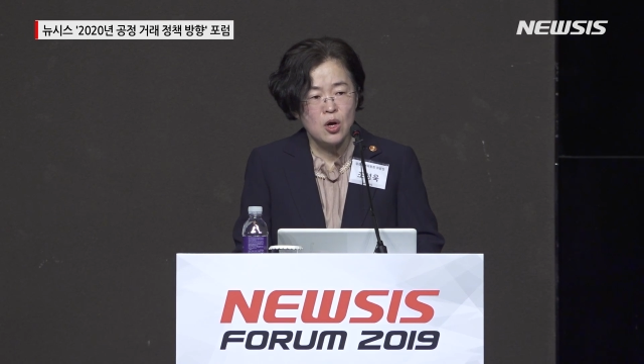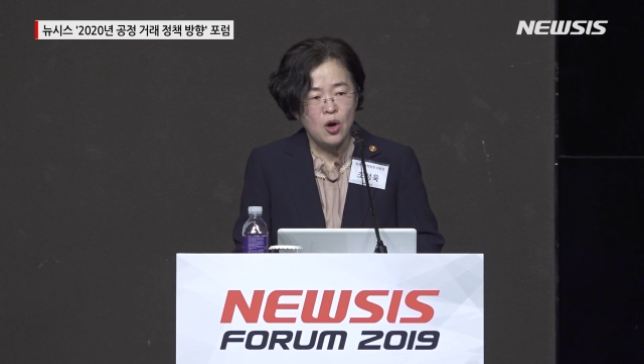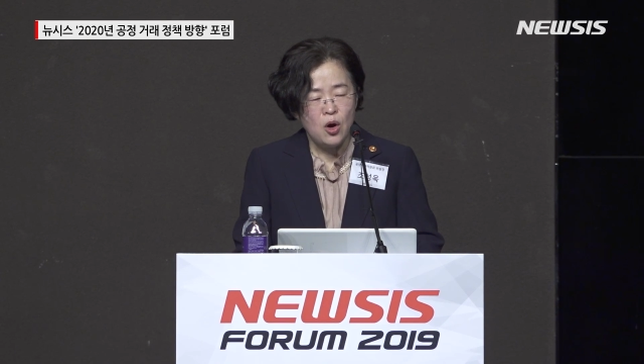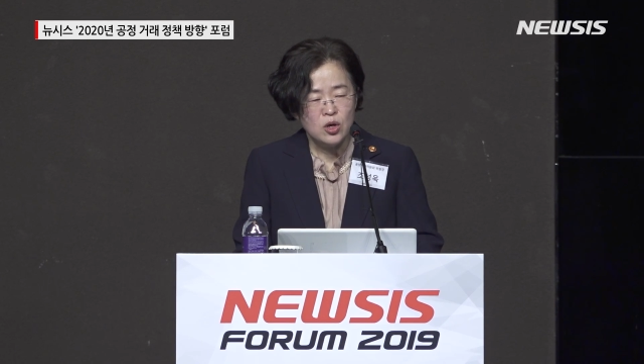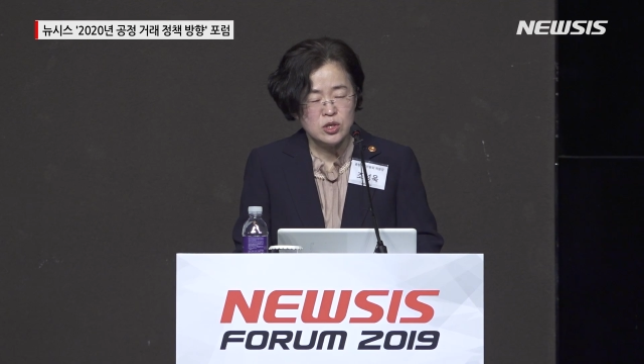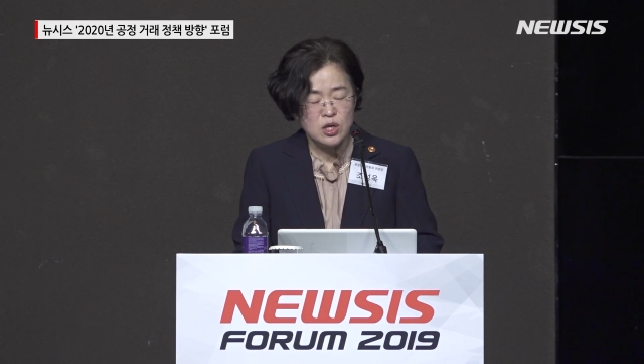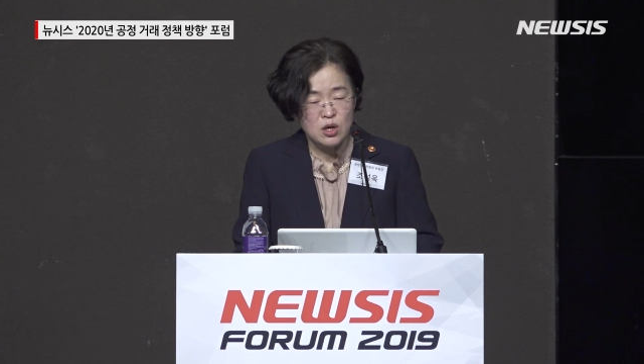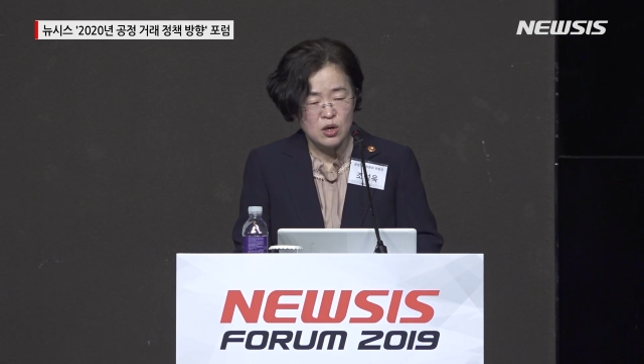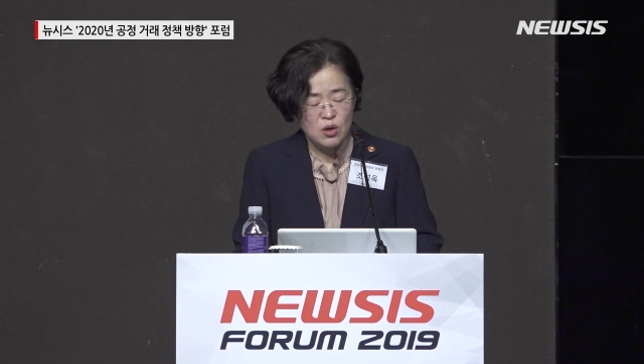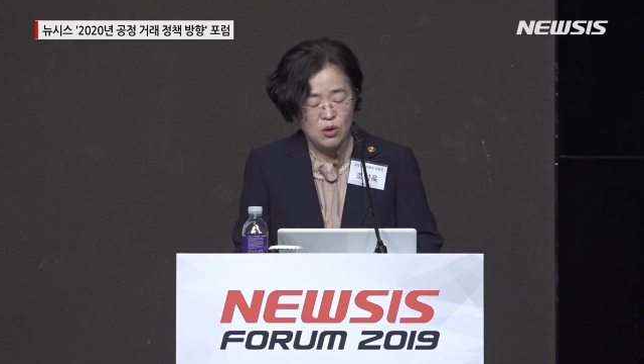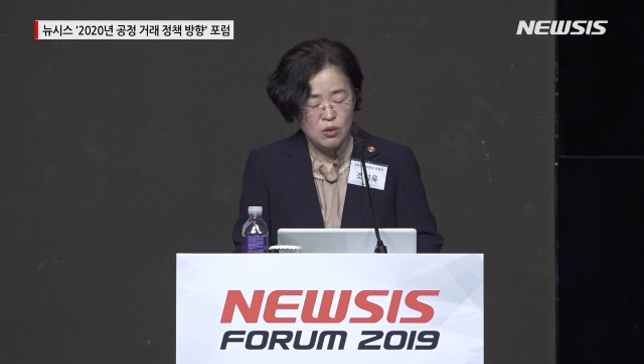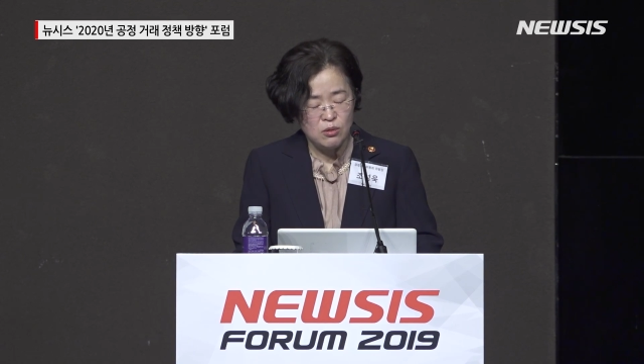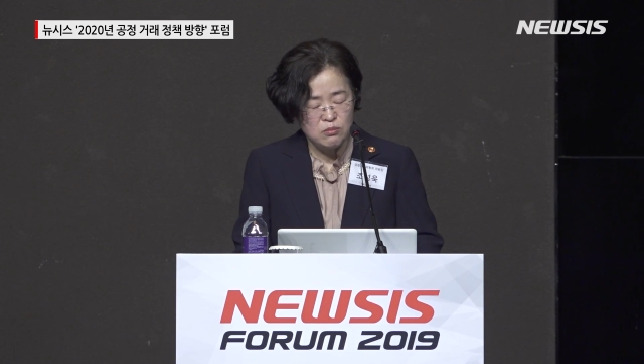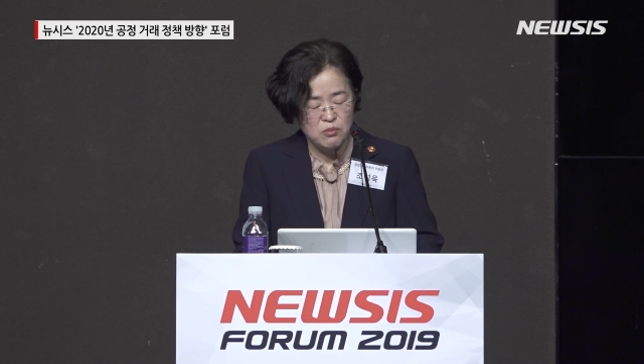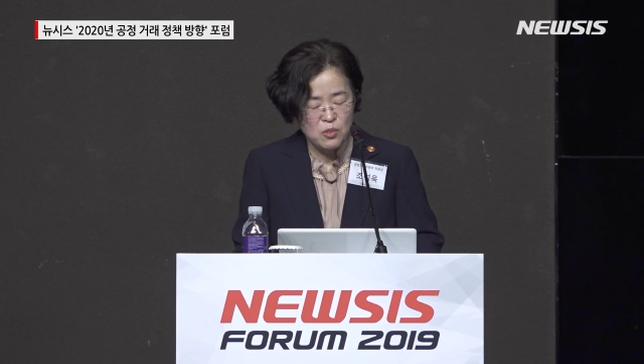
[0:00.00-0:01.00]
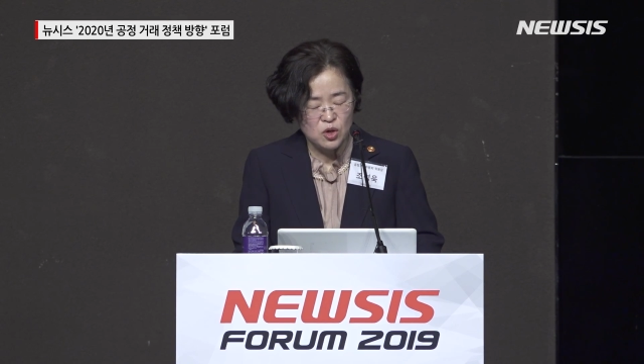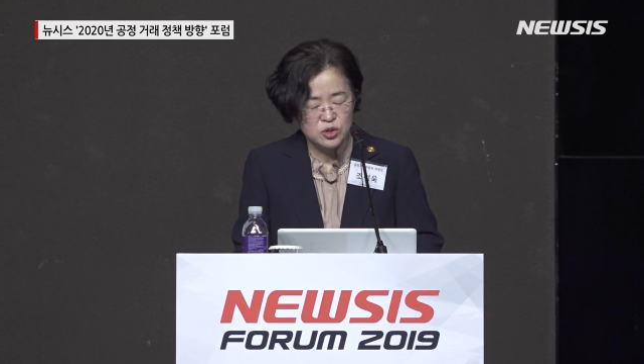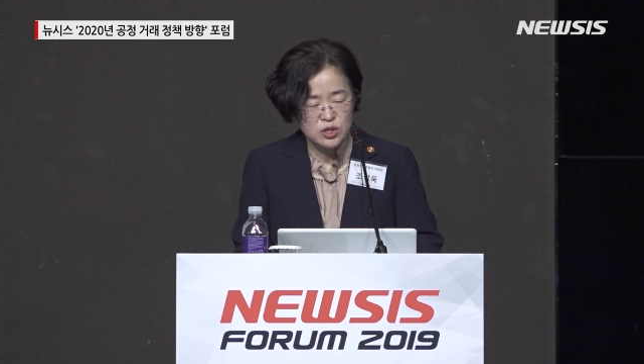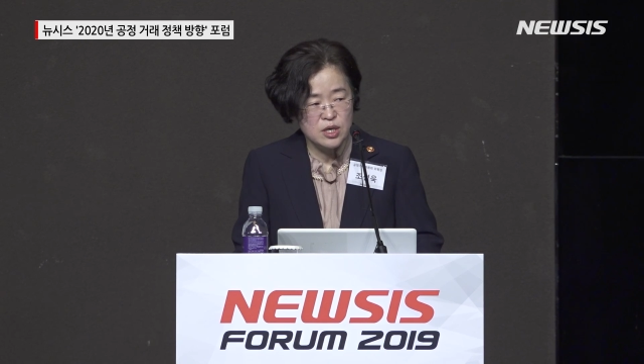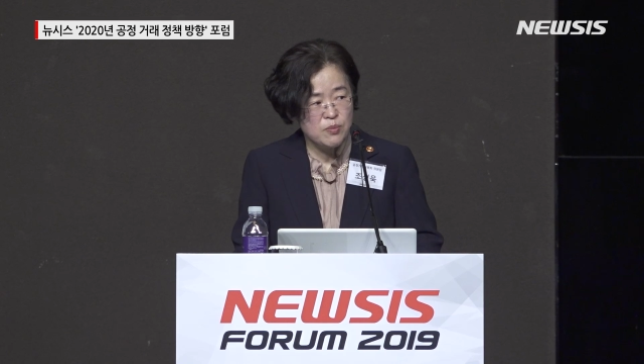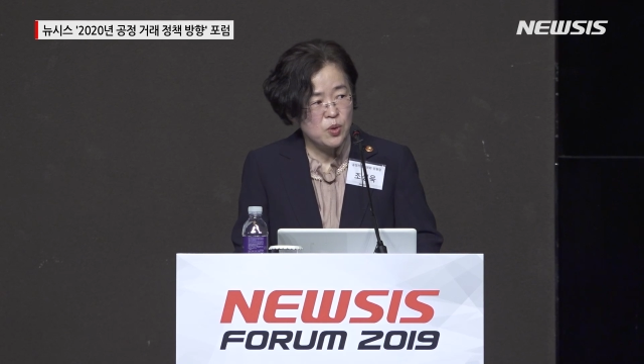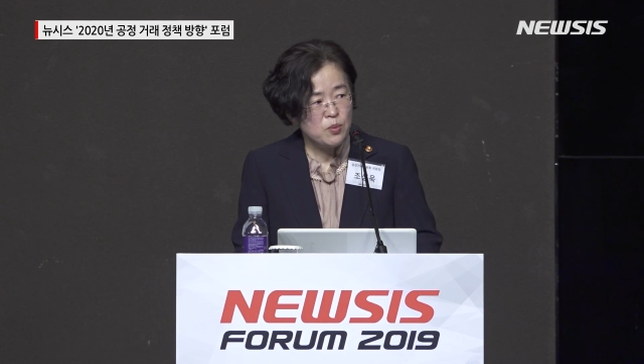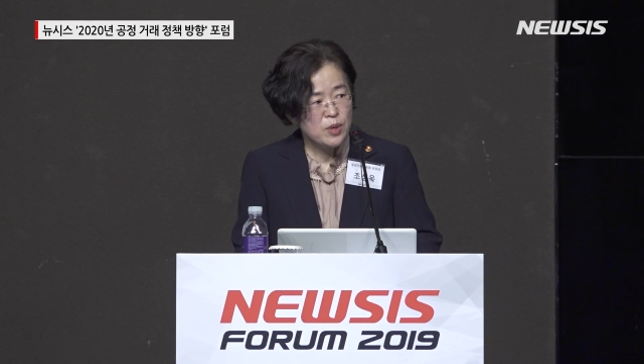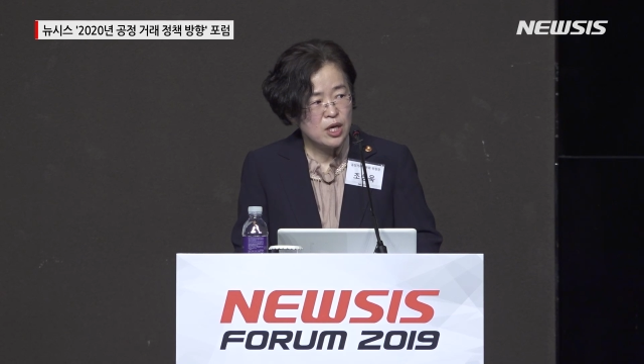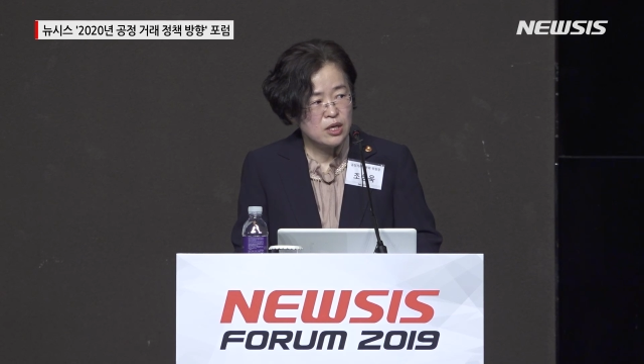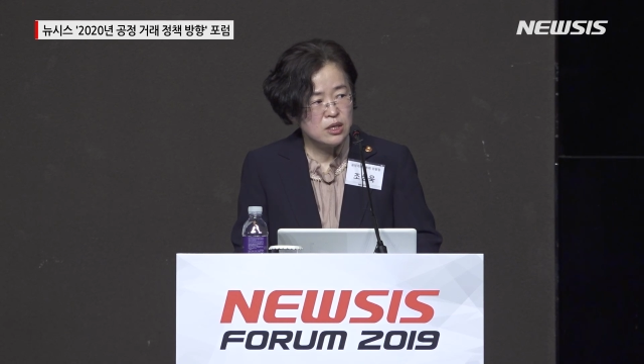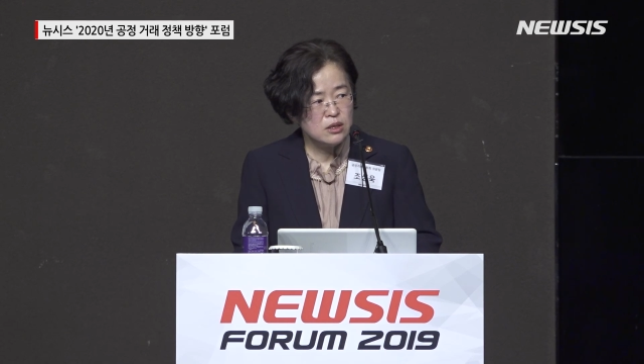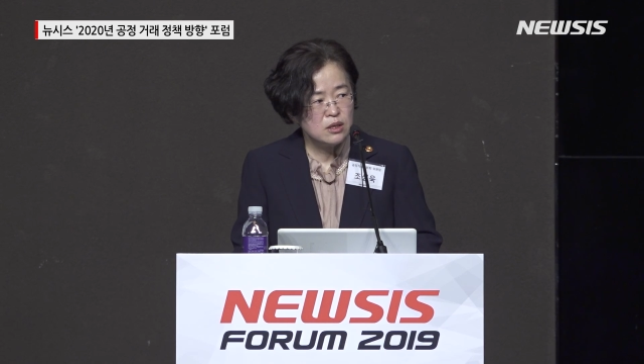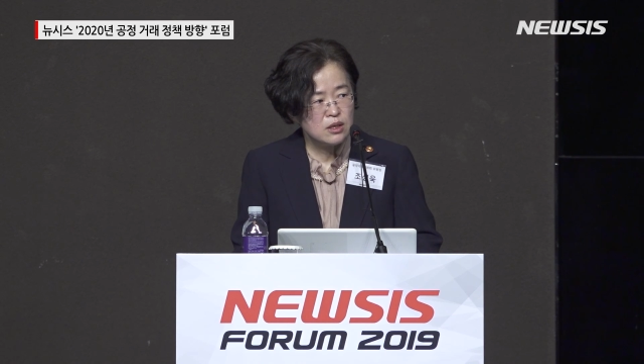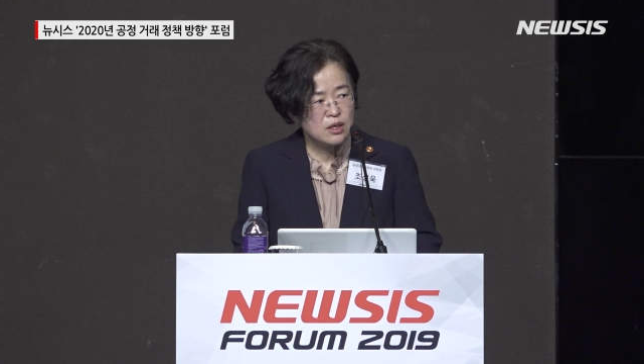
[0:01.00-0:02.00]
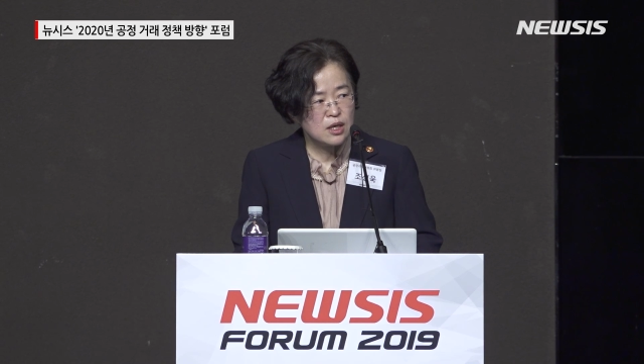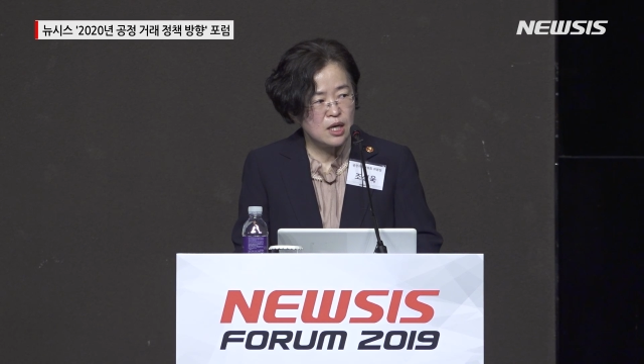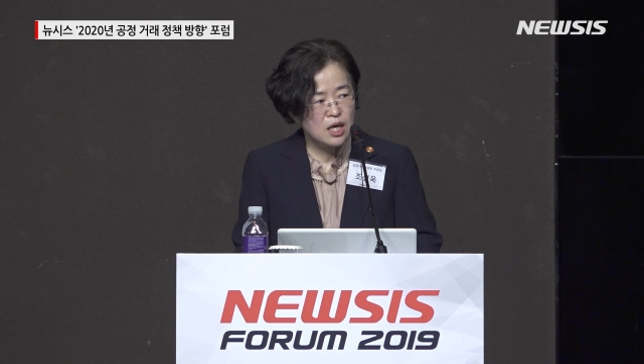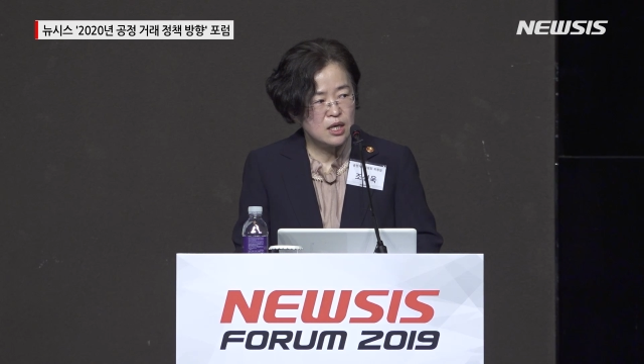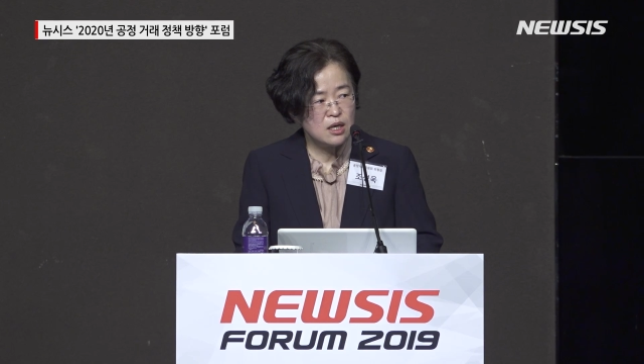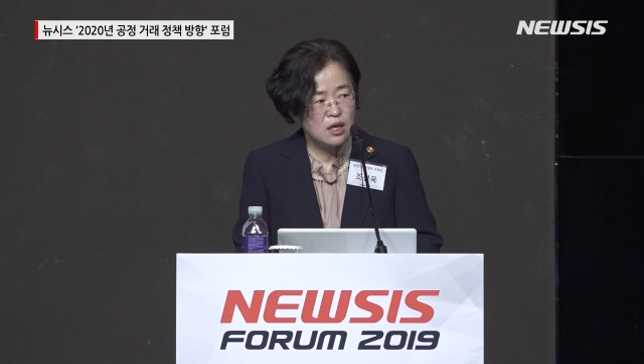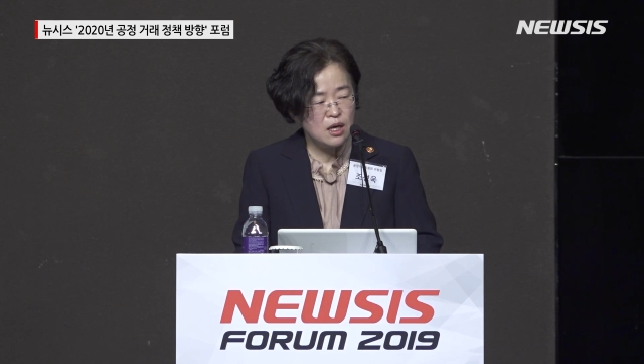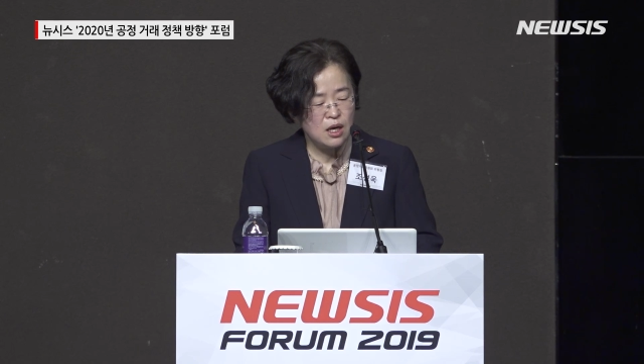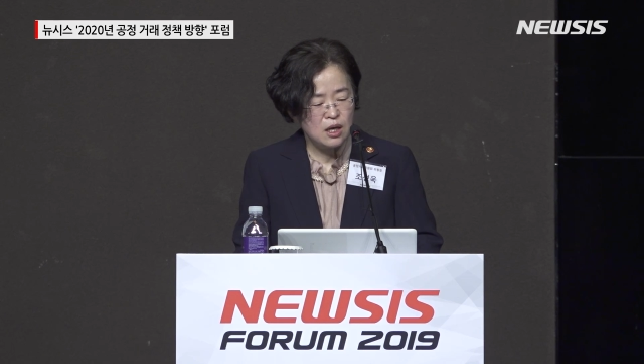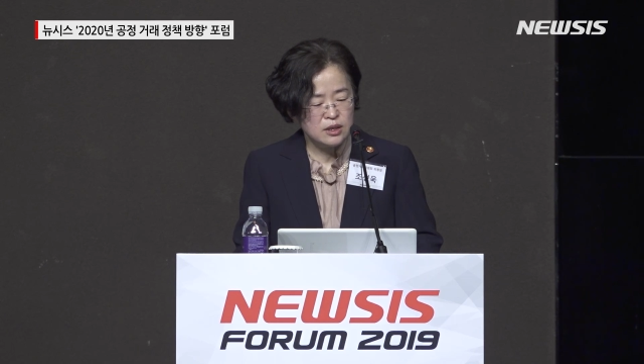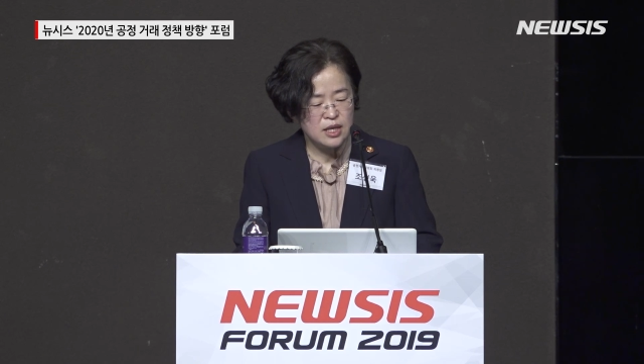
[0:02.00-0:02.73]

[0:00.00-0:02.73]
어, 어, 어 떻게 보면은 그러니까 아,